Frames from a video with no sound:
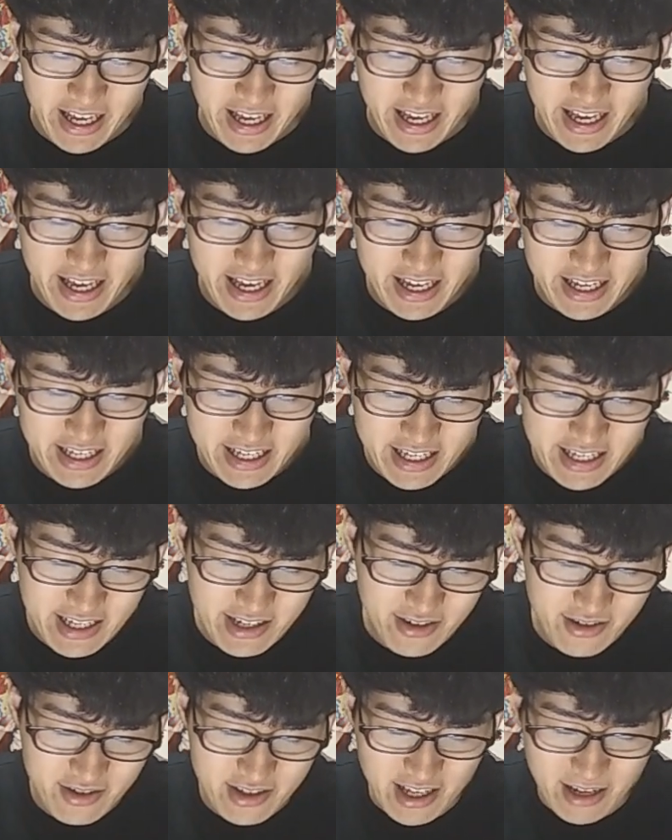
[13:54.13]
えー、
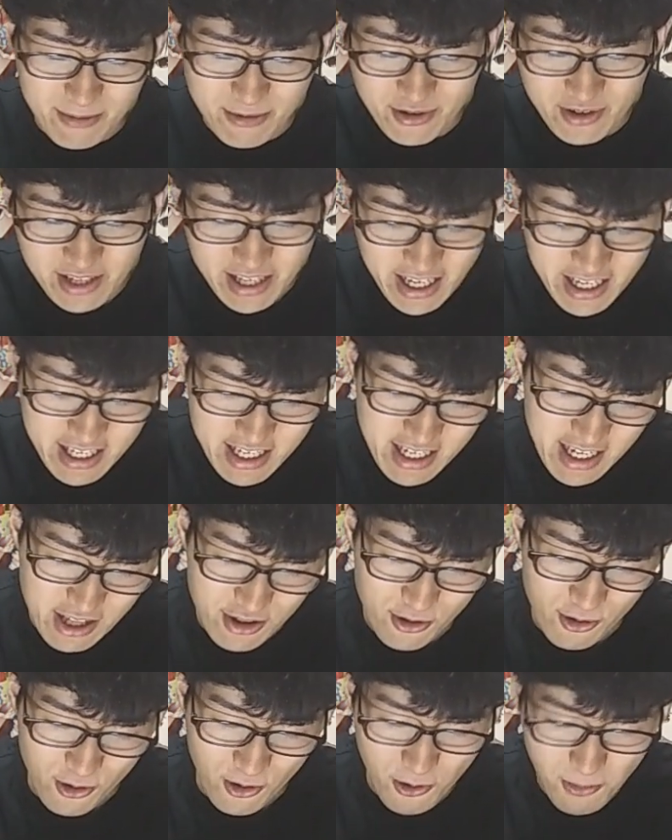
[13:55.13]
キングダム最新巻
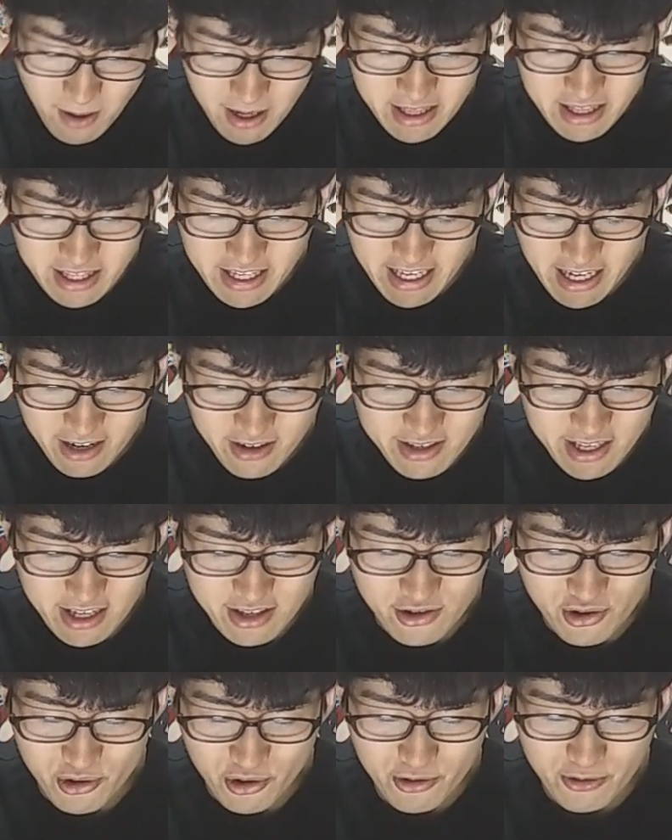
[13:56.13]
の5万
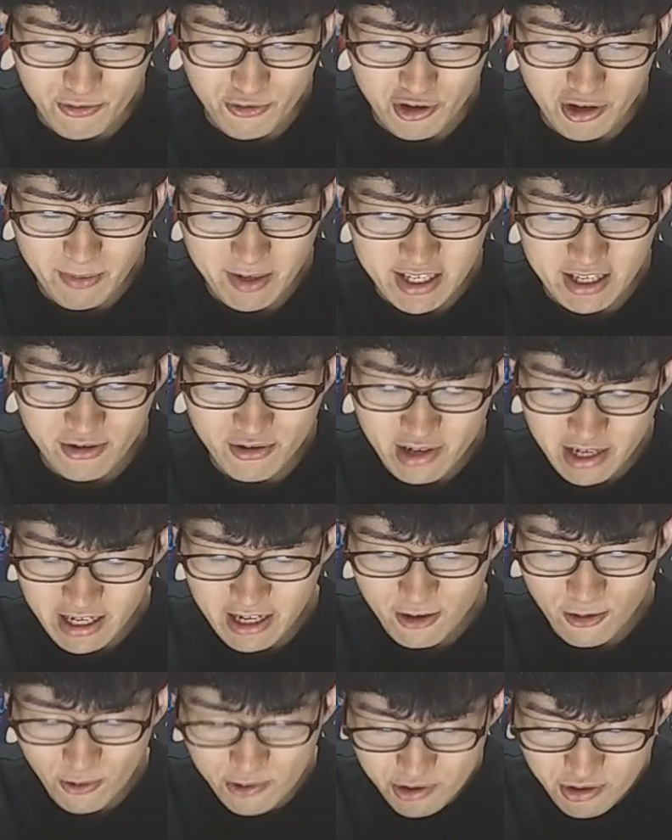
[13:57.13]
236部売れまして、累計
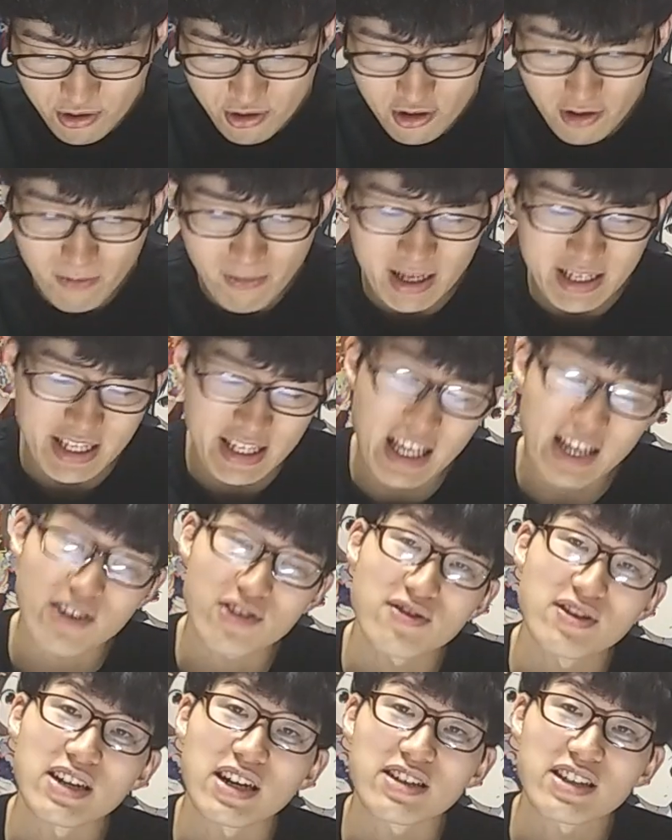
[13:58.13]
で54万
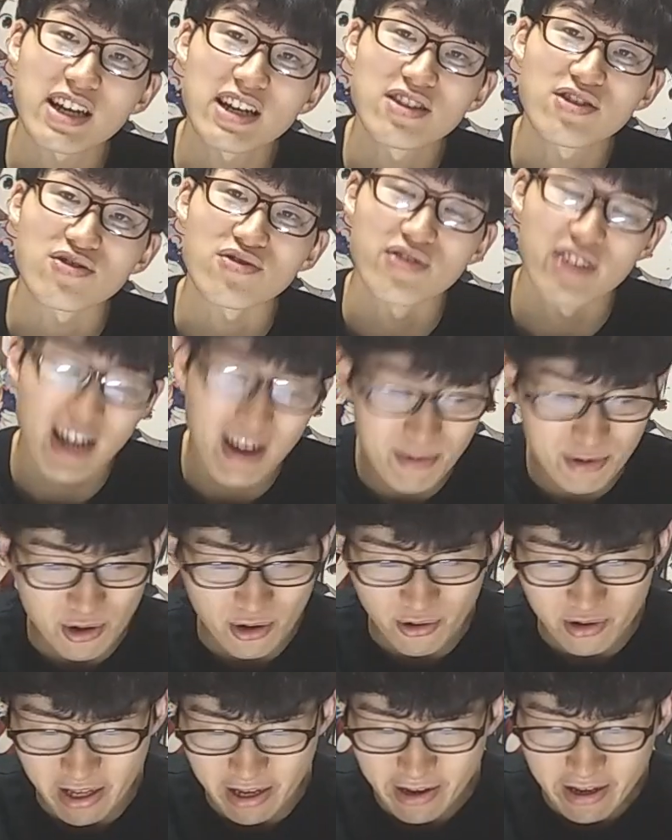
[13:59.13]
1937部と
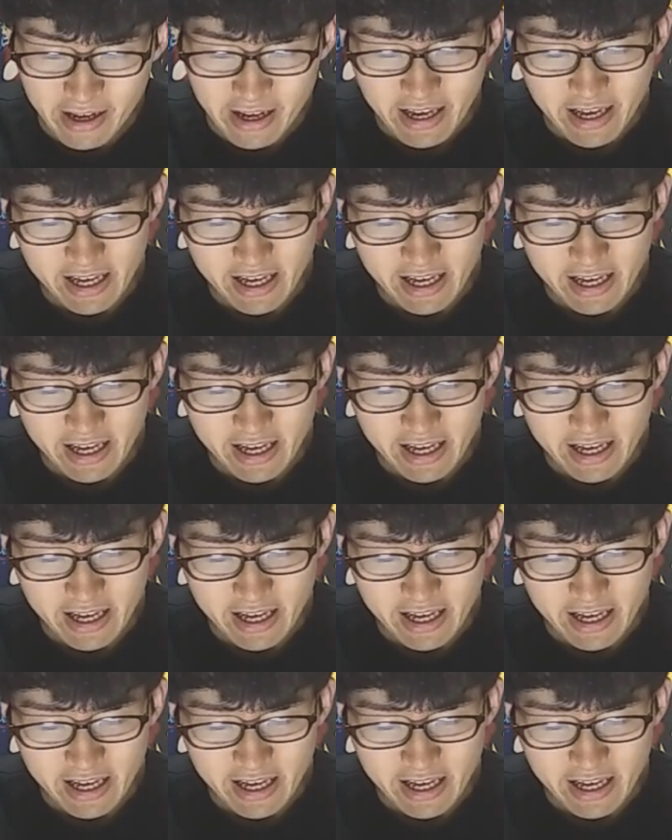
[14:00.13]
いうね、